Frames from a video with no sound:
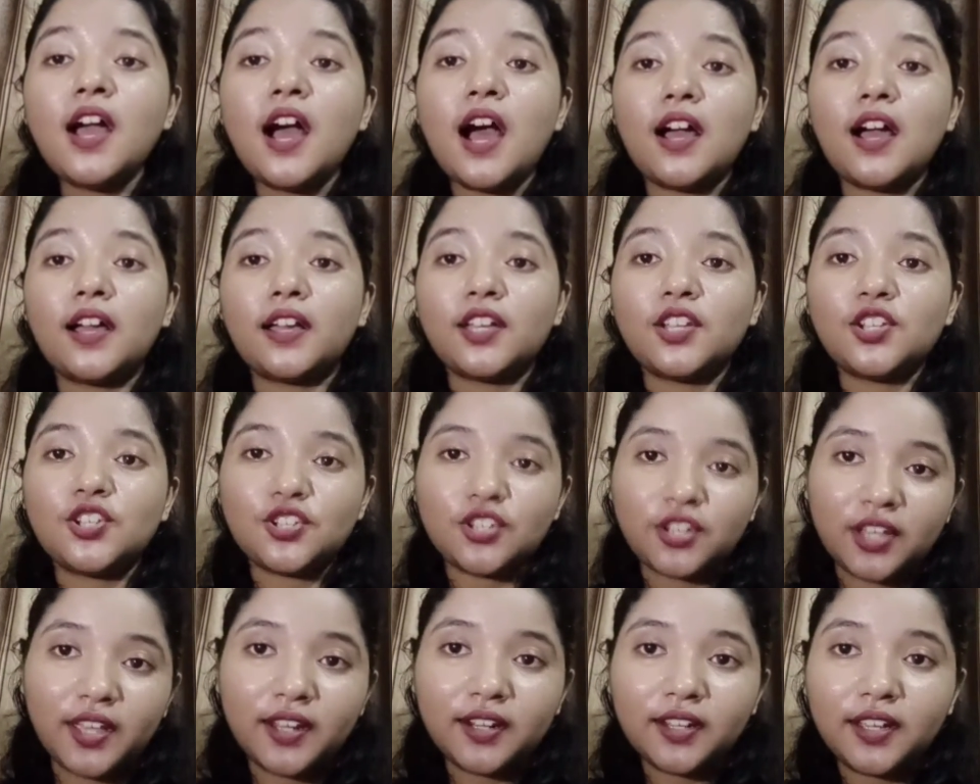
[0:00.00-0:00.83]
आगे
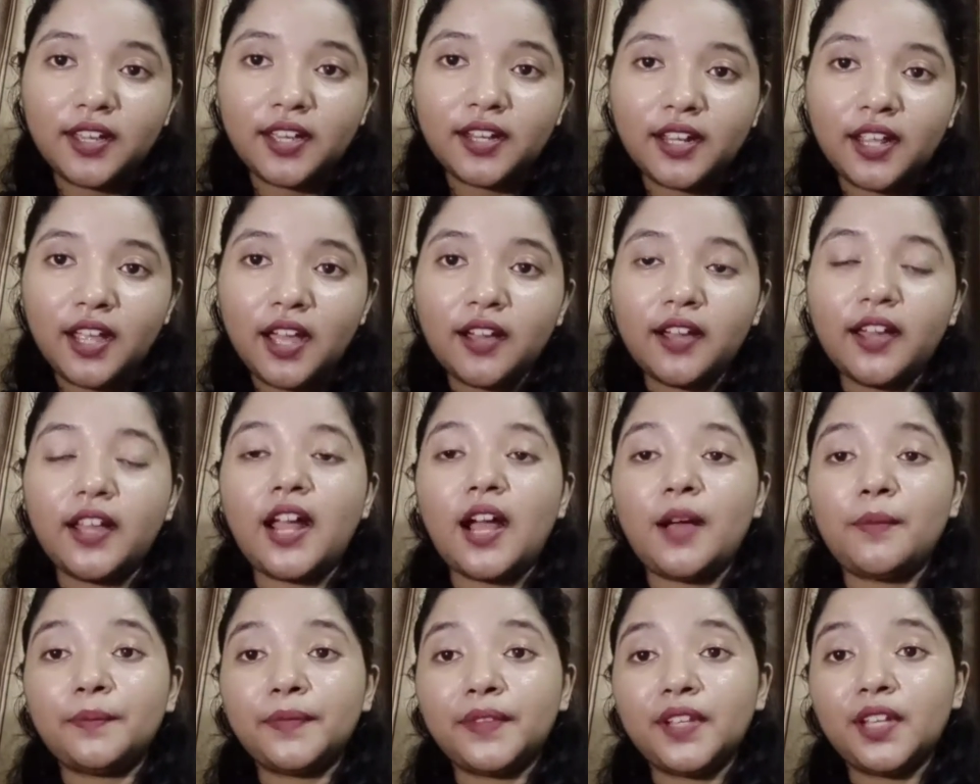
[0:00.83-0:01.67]
शेयर करें अगर
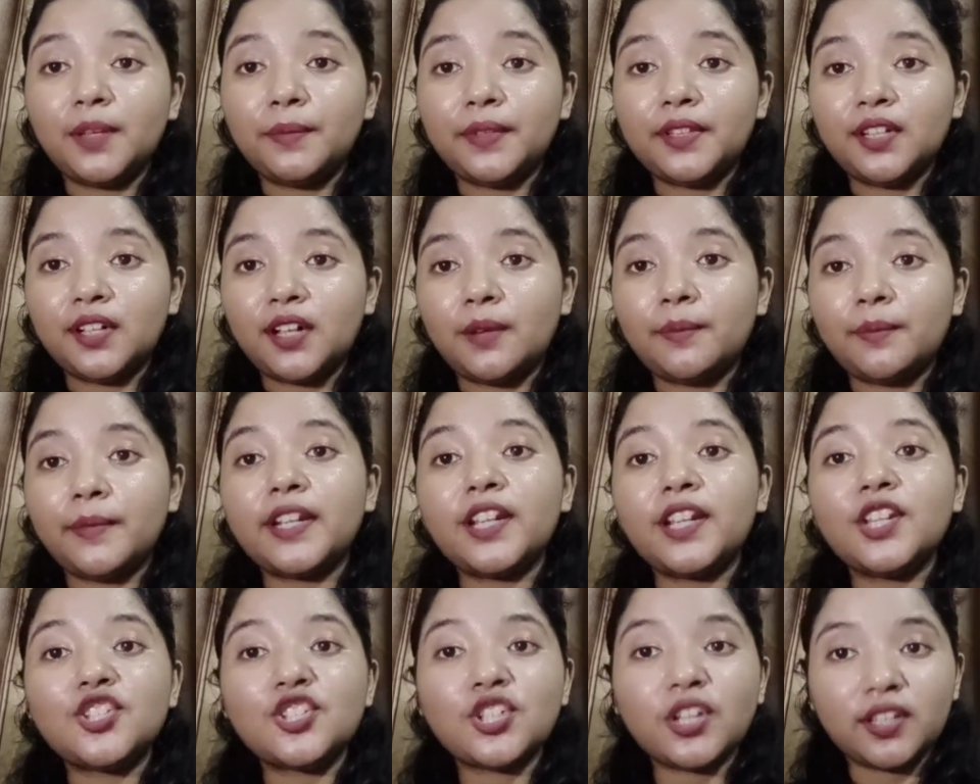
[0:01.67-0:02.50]
आपने अभी तक
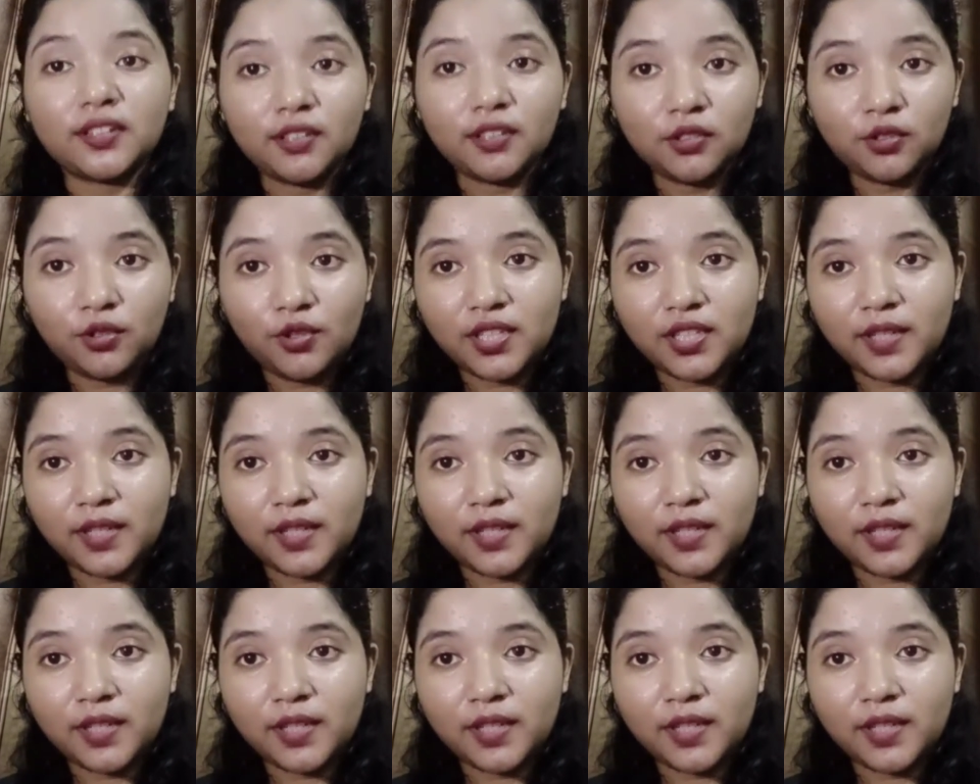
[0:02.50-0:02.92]
हमारे चैनल को